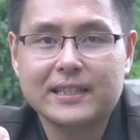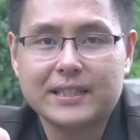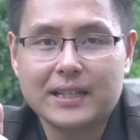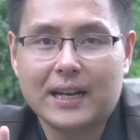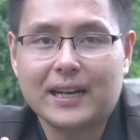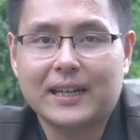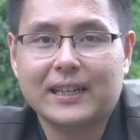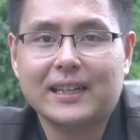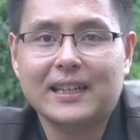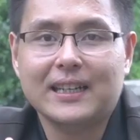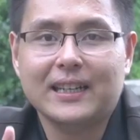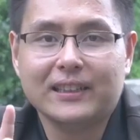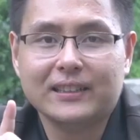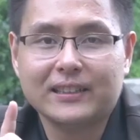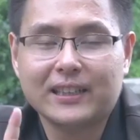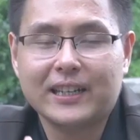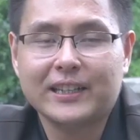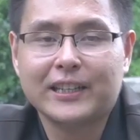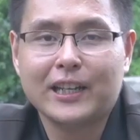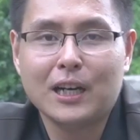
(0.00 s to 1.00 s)
cara
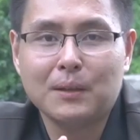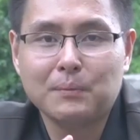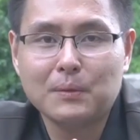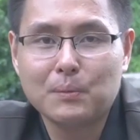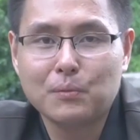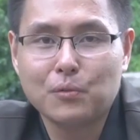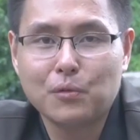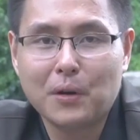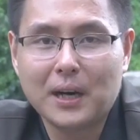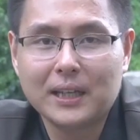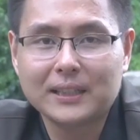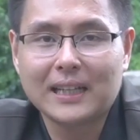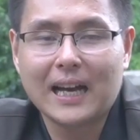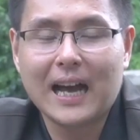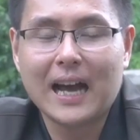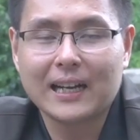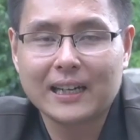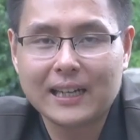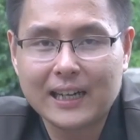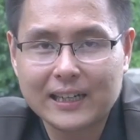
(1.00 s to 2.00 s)
saya membuat
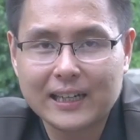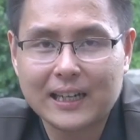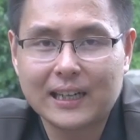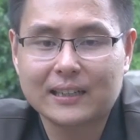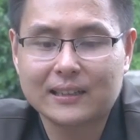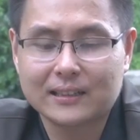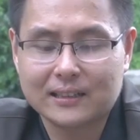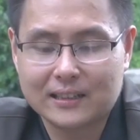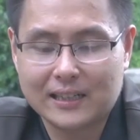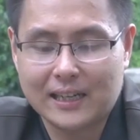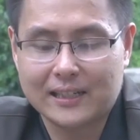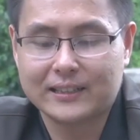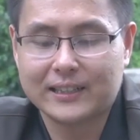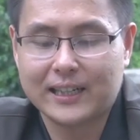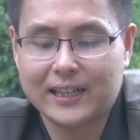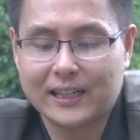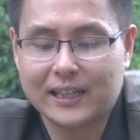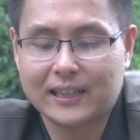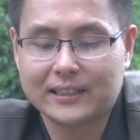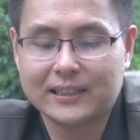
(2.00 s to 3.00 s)
anggaran dan
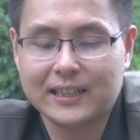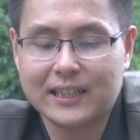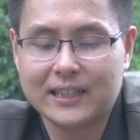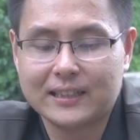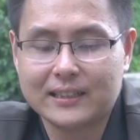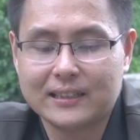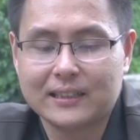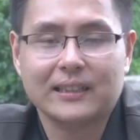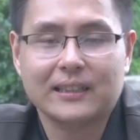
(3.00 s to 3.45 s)
saya rasa